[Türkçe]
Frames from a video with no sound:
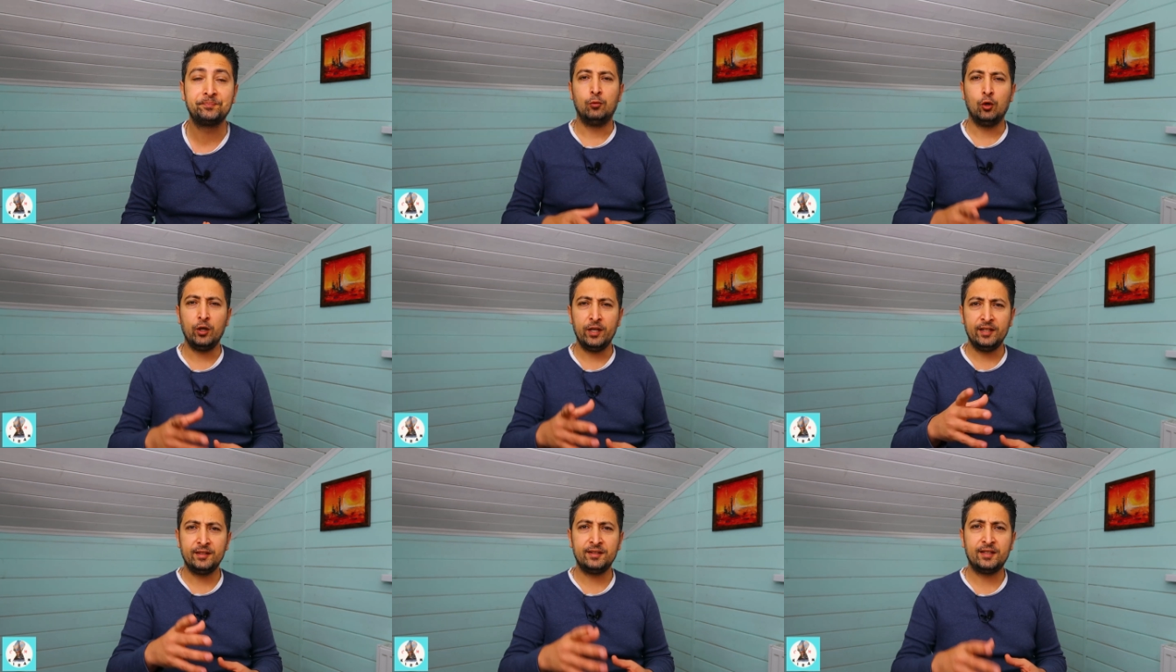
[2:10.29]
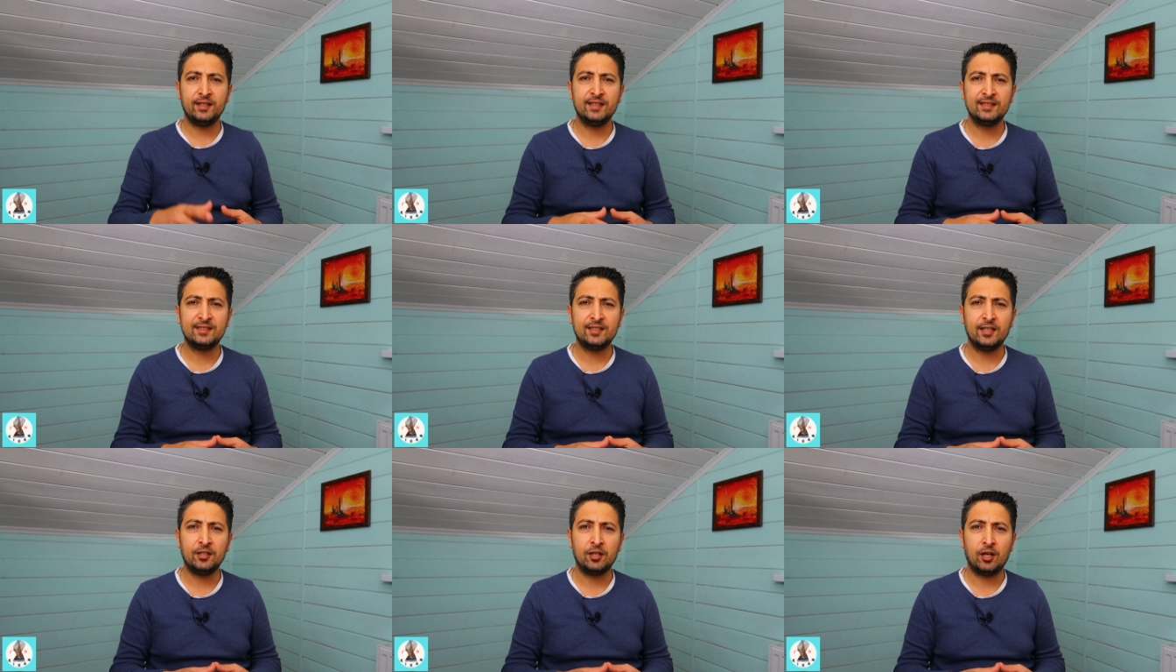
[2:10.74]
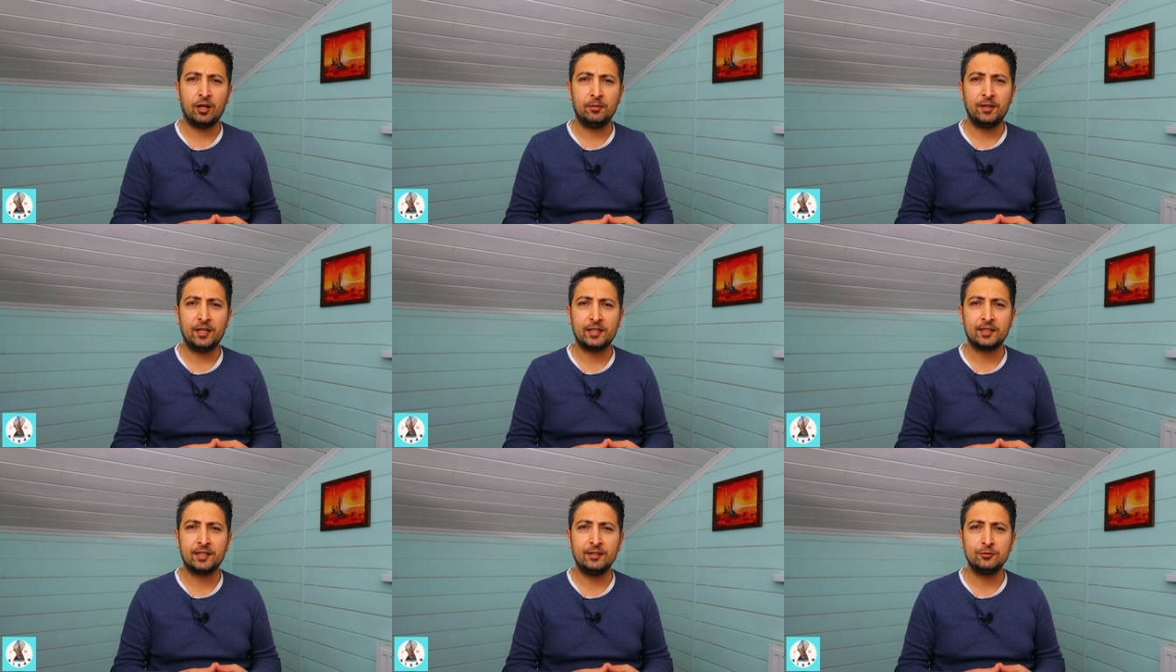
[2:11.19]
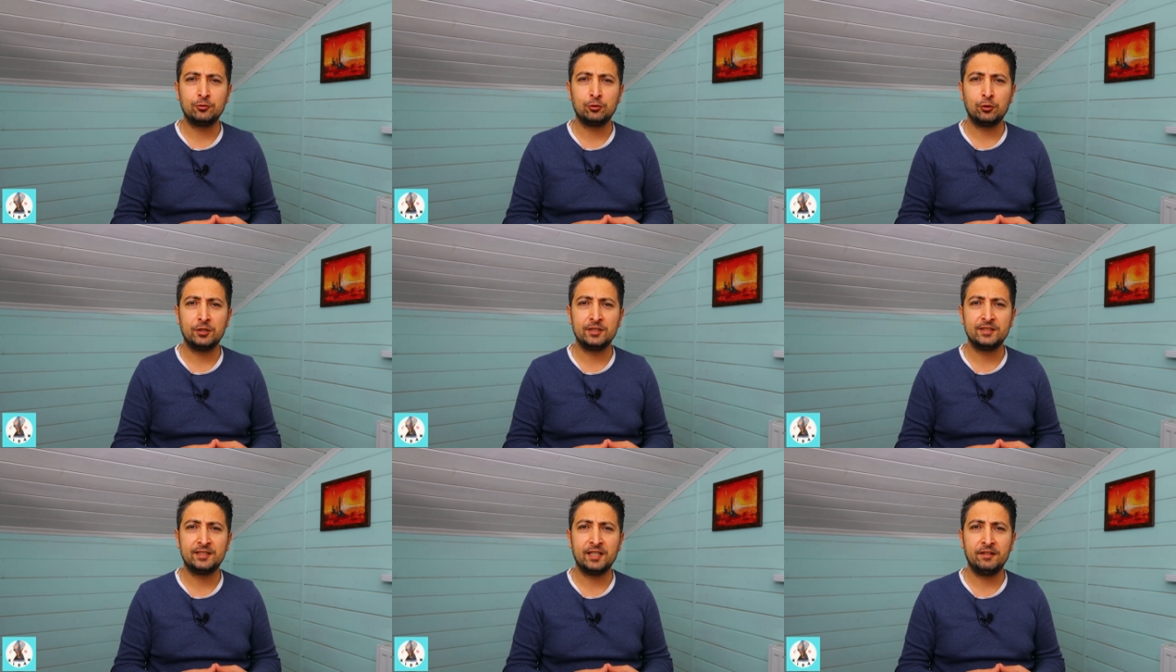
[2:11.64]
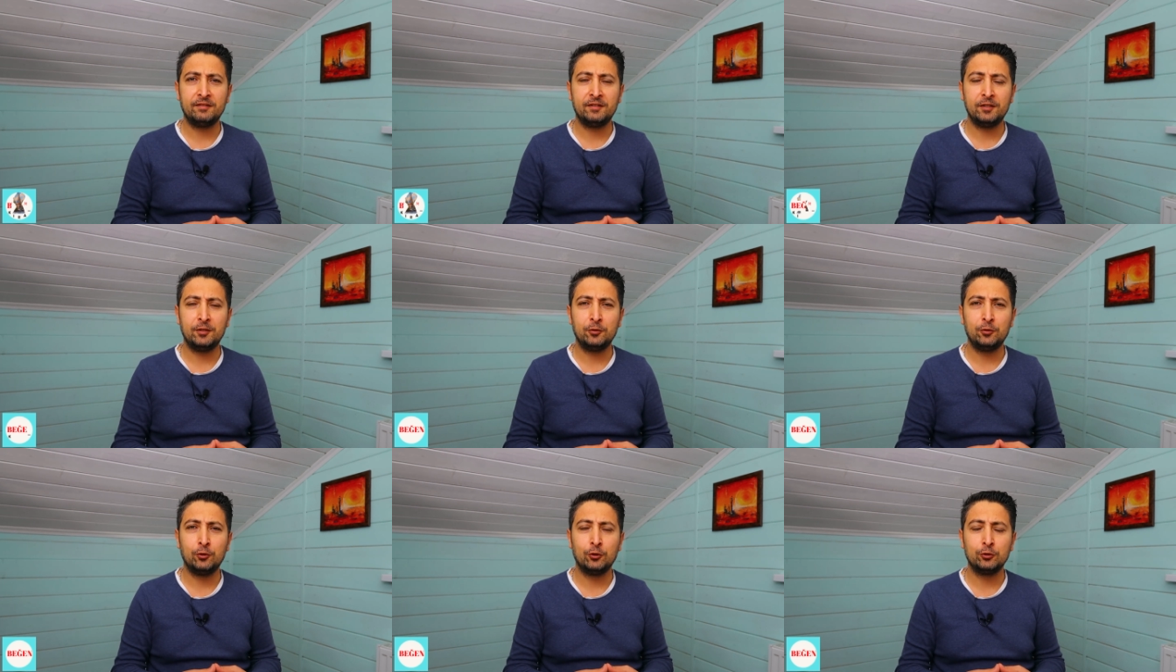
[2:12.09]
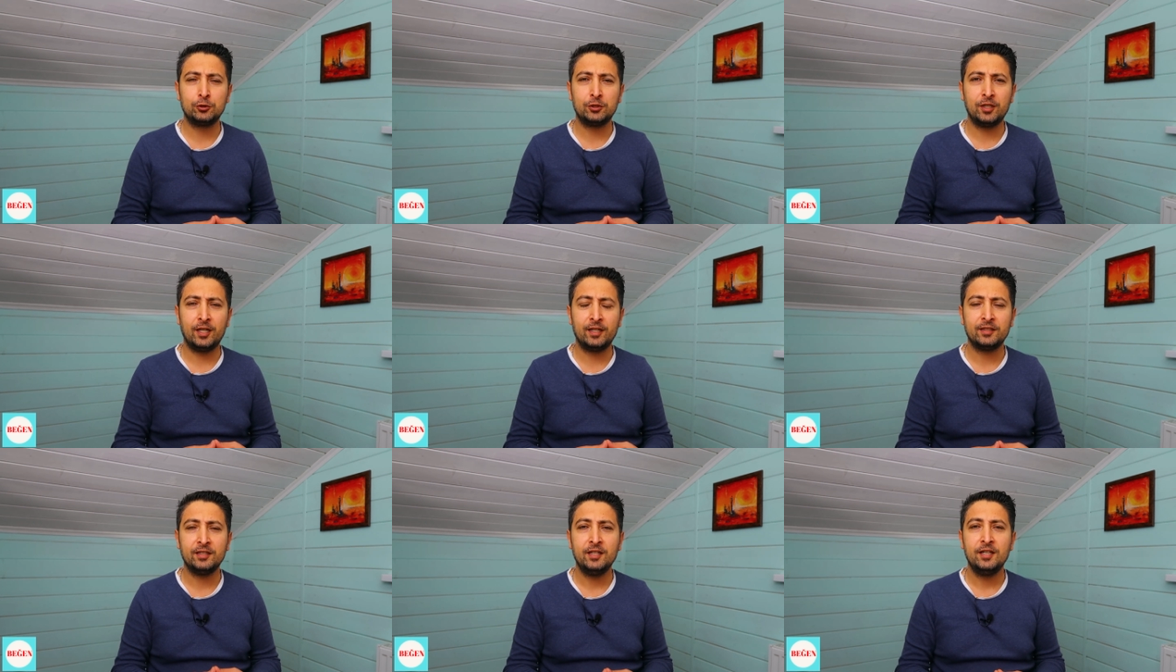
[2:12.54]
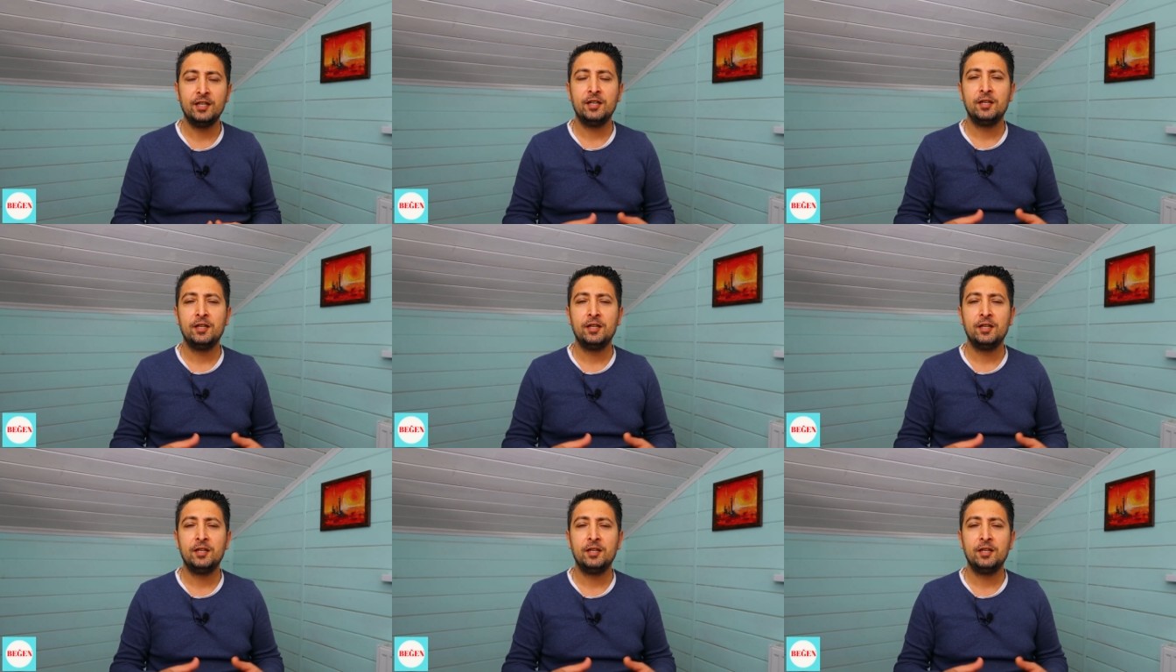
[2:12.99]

Bu enteresan haberden sonra sevgili dostlar